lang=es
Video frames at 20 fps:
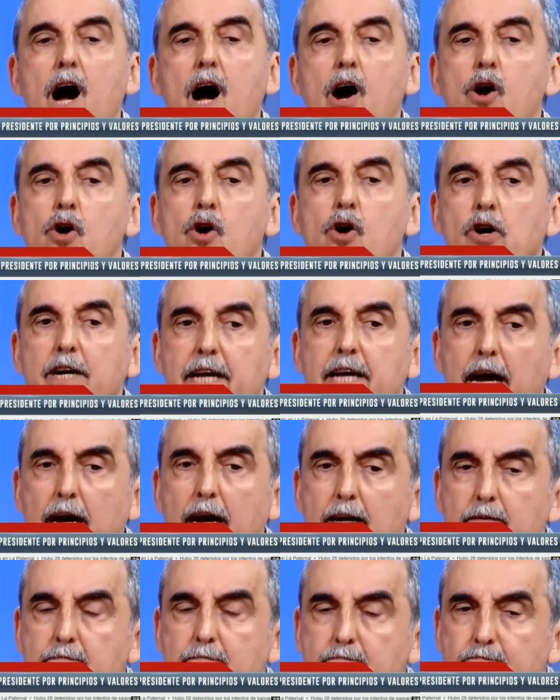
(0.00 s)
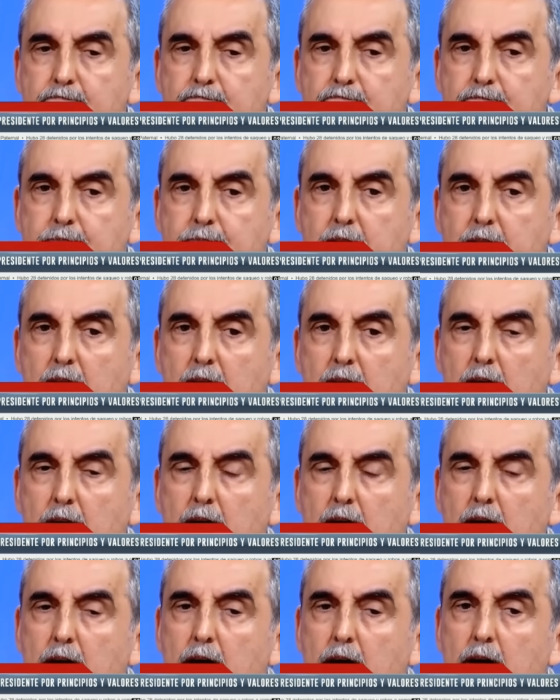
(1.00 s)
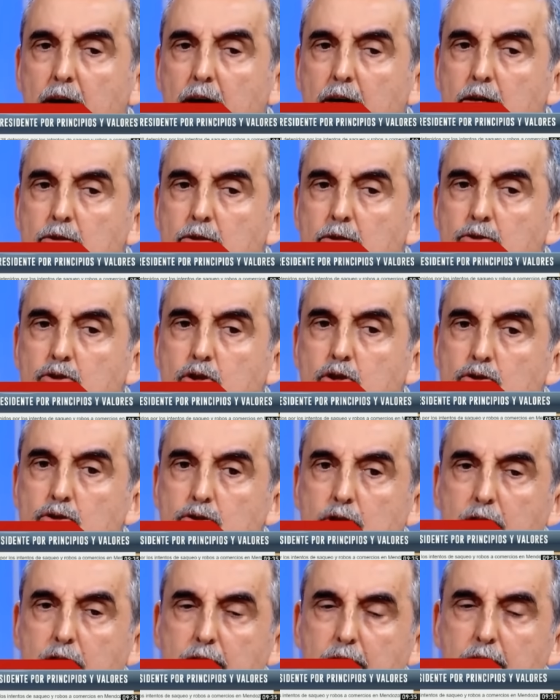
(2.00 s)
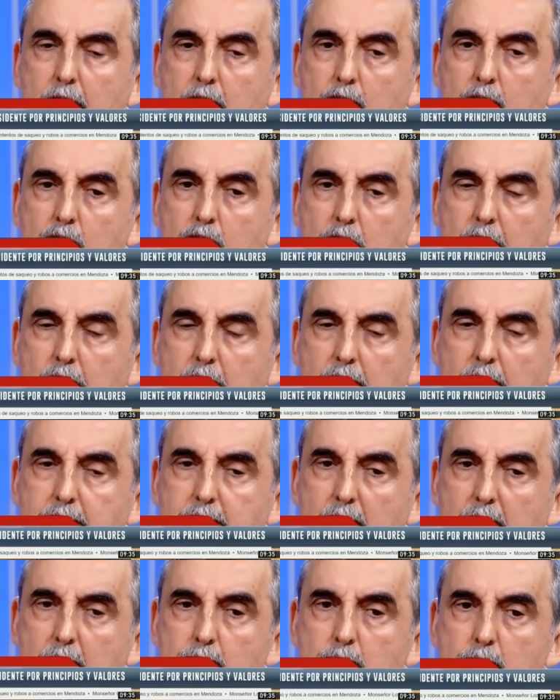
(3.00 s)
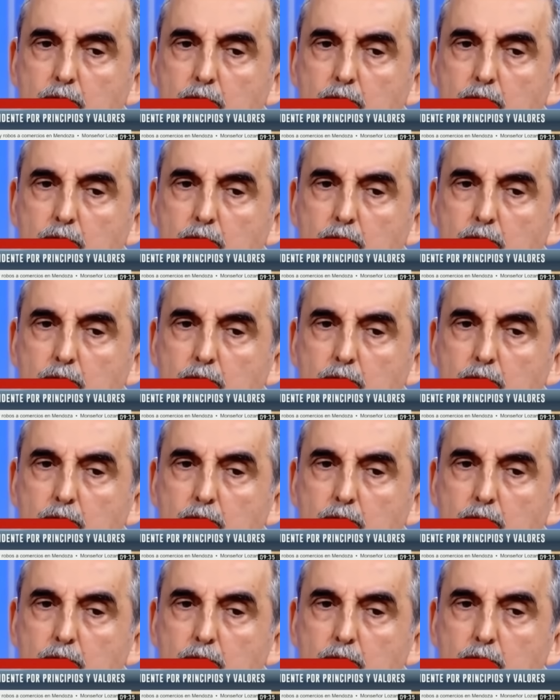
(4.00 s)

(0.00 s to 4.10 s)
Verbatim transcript: Pero yo le digo, teniendo el asado a